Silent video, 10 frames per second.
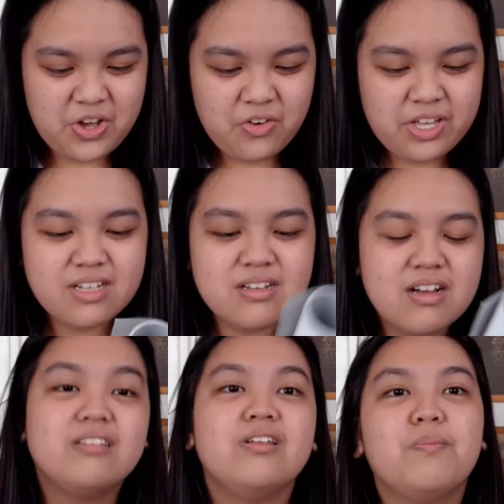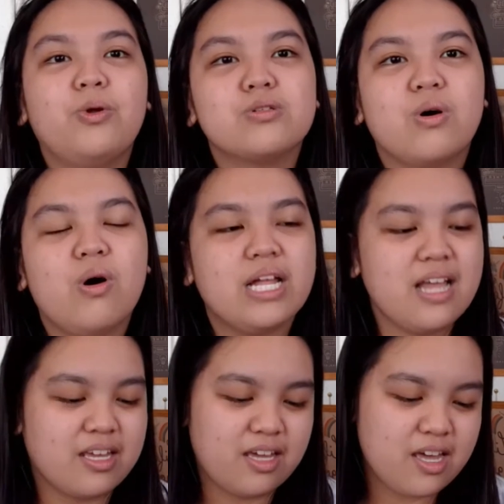Wait guys, ang gaganda ng pulse ko. What
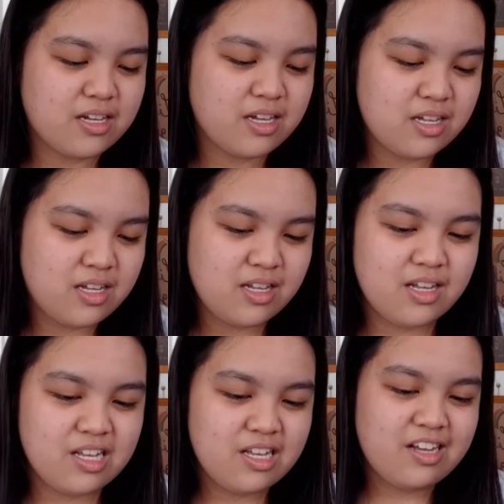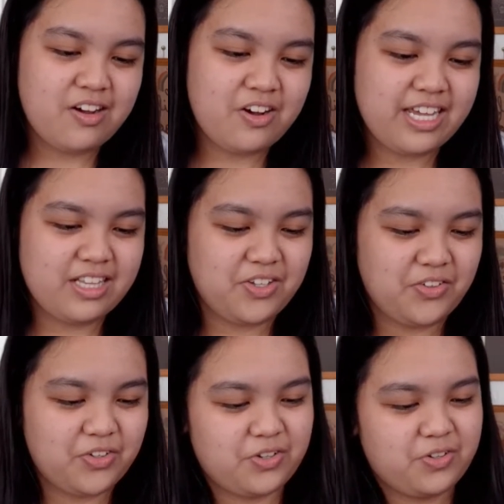the heck? Okay, ito yung